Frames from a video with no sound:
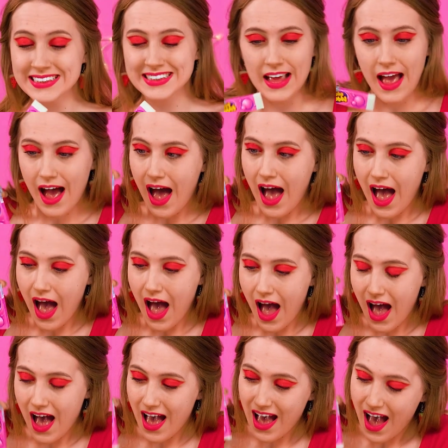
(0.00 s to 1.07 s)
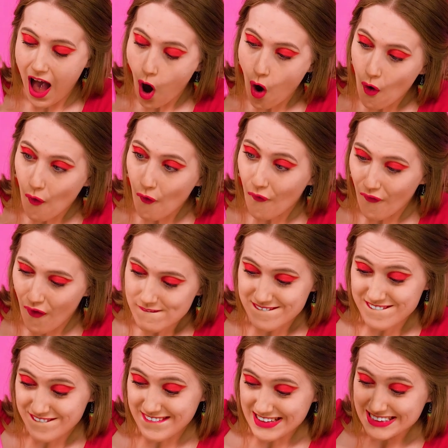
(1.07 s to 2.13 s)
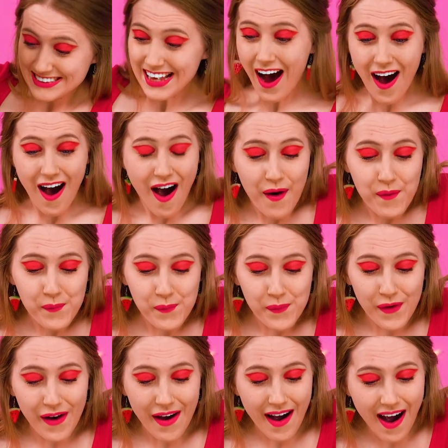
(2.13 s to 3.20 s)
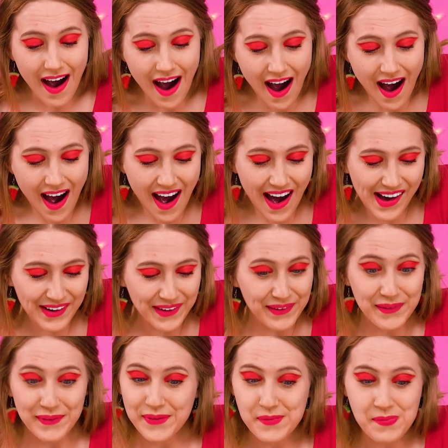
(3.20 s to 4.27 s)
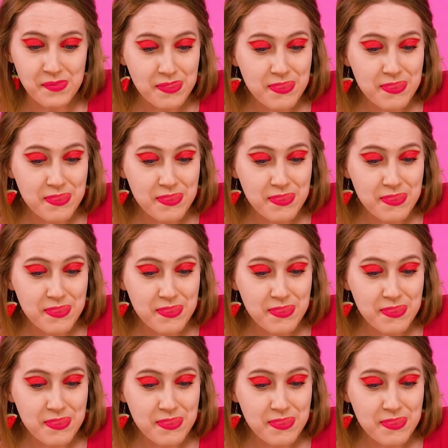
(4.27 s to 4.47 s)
Nie ma co zwlekać. Zjem ją tu i teraz. Kilka gum naraz.